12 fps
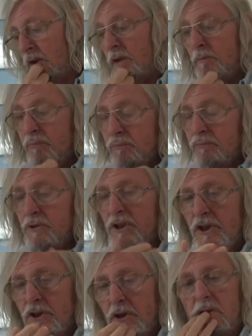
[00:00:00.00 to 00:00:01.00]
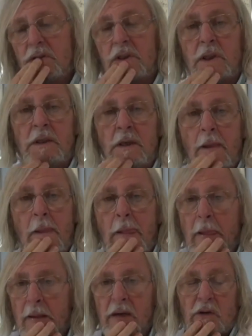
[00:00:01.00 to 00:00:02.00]
qui bouge, qui change,
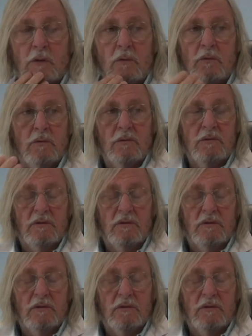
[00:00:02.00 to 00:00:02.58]
et donc,